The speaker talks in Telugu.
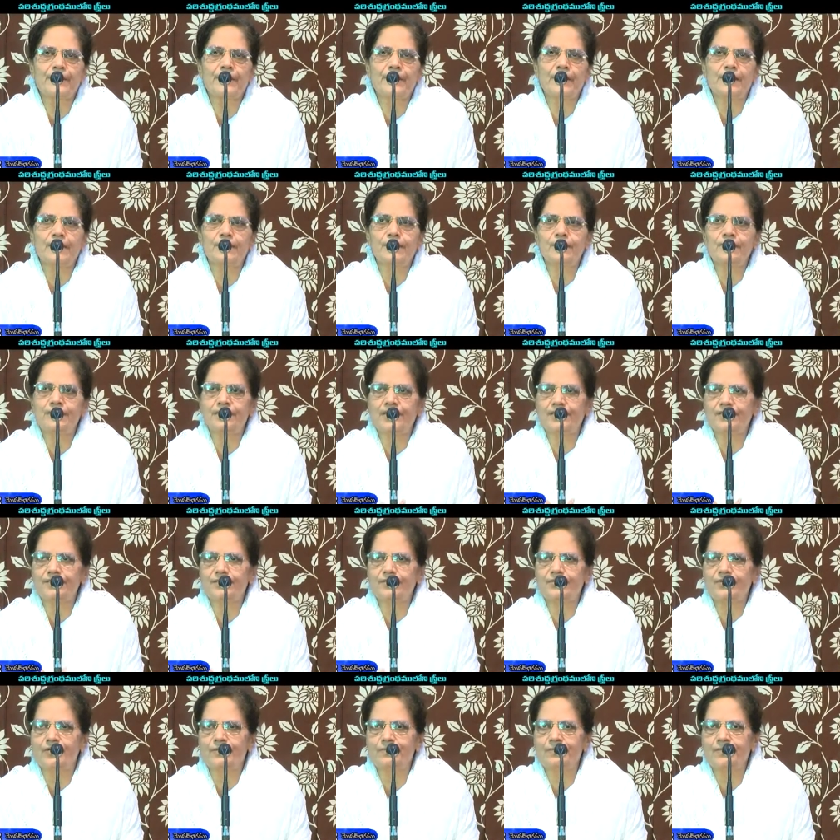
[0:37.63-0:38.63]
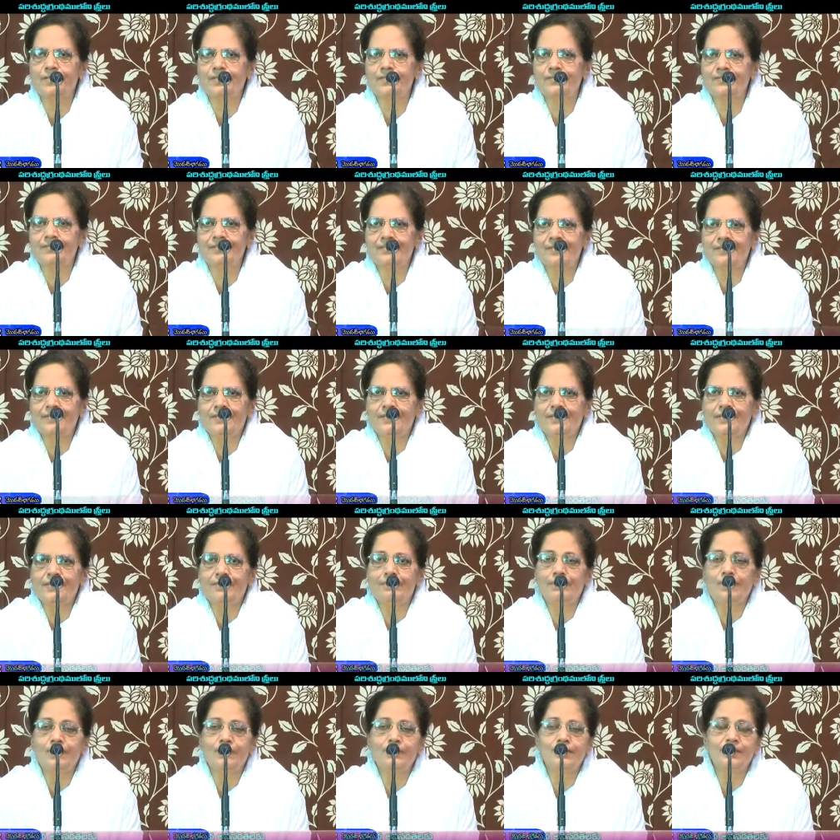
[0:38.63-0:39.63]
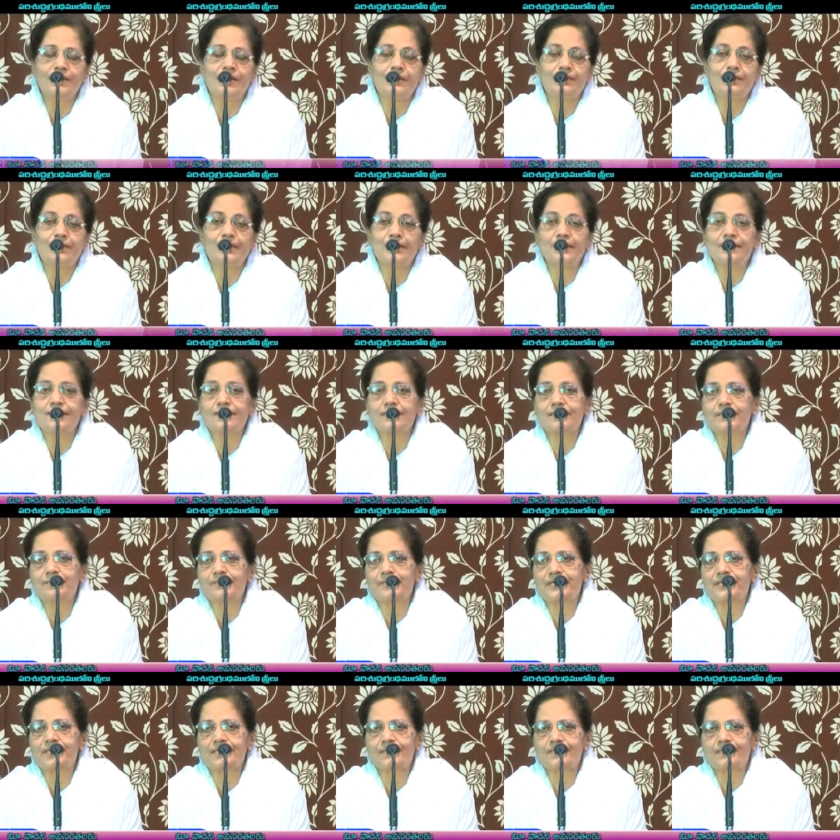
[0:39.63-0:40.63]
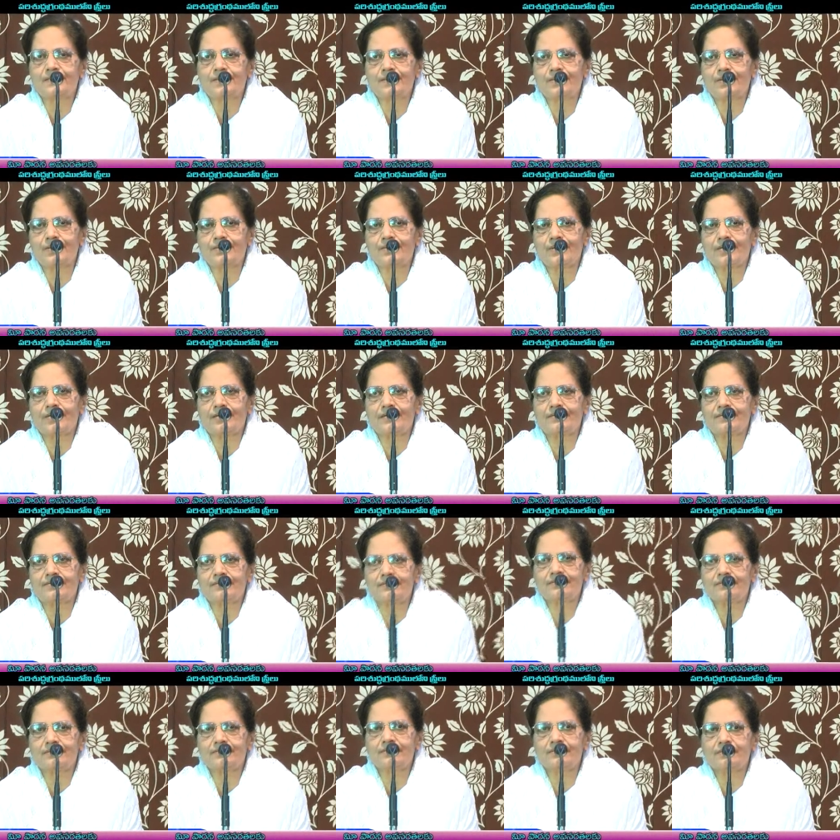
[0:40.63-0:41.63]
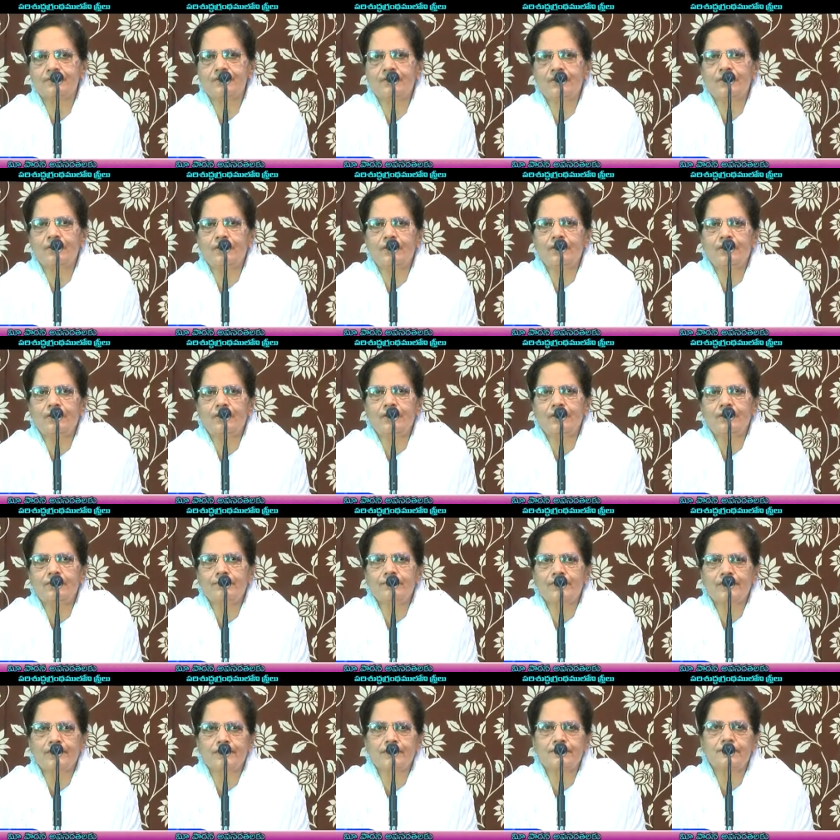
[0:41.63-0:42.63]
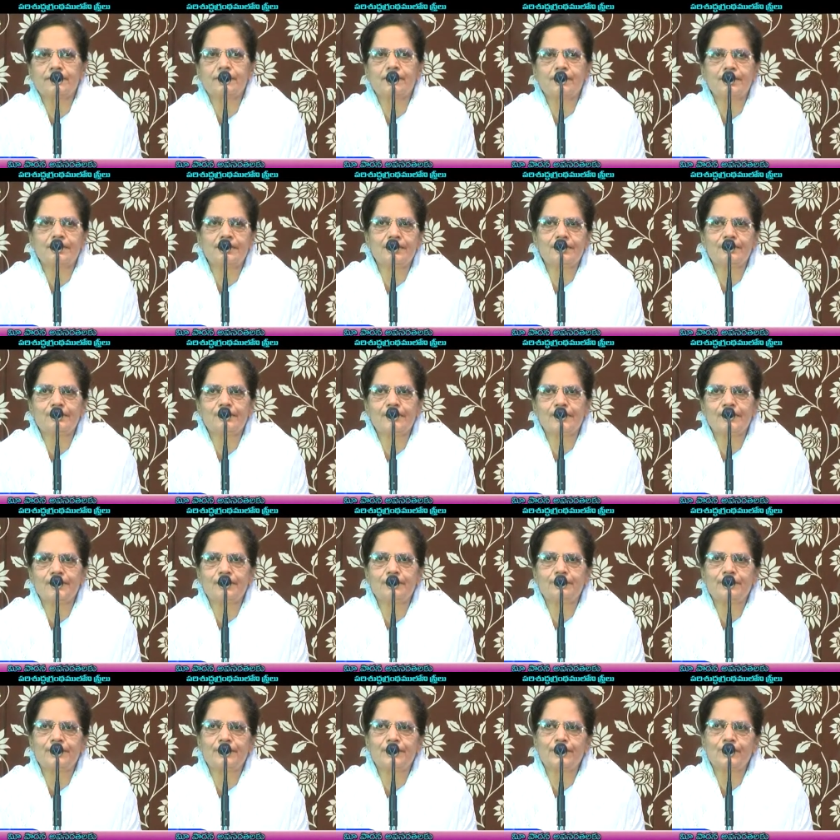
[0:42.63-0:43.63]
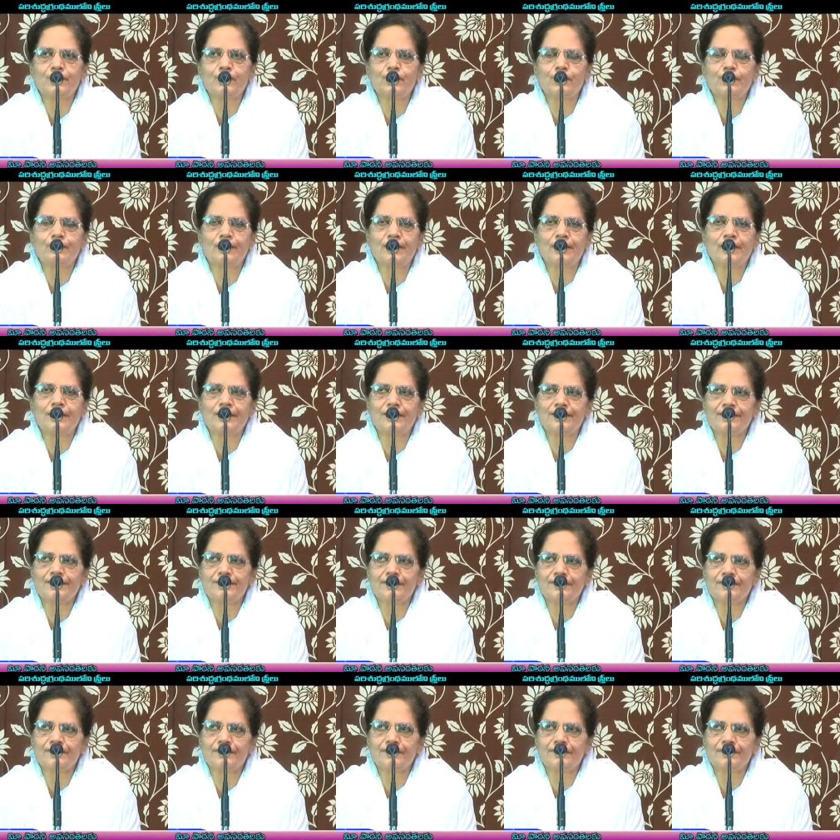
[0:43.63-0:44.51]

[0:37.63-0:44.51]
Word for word: దేవుని రాజ్యవ్యాప్తిలో బహుగా ప్రయాసపడిన స్త్రీలు ఉన్నారు ప్రతి స్త్రీని కూడా ఎత్తిపట్టి చూపాలని